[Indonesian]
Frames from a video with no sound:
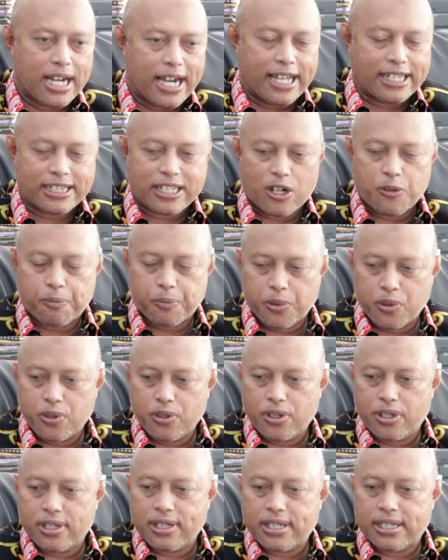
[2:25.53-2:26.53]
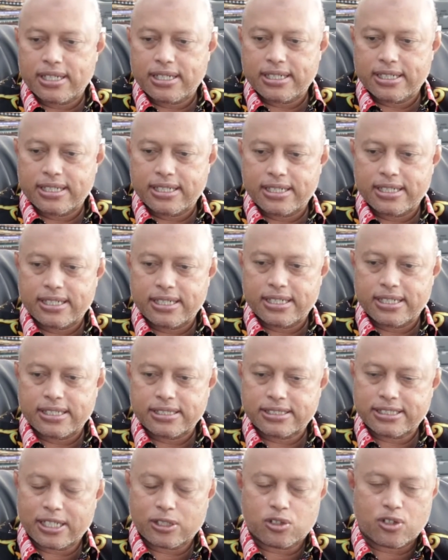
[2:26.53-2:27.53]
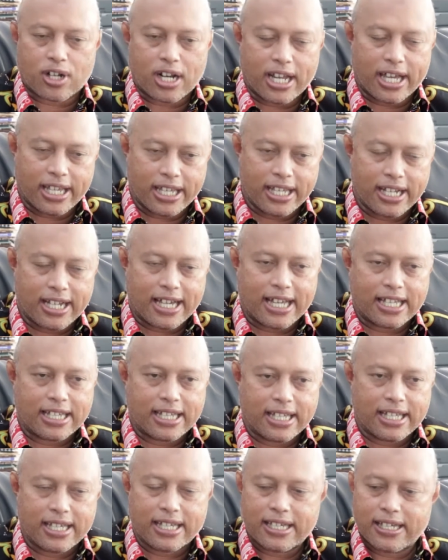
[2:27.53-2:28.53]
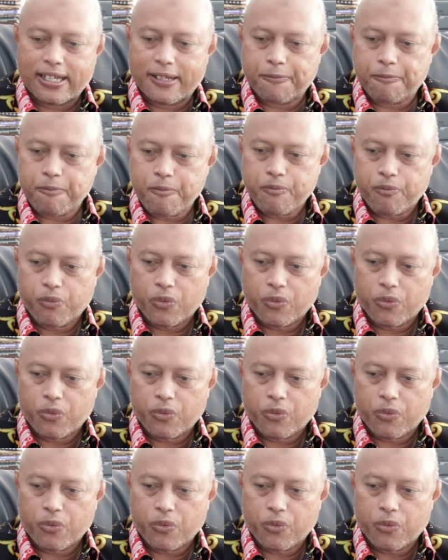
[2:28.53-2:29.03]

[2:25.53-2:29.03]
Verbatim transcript: ataupun eh, sektor lain eh,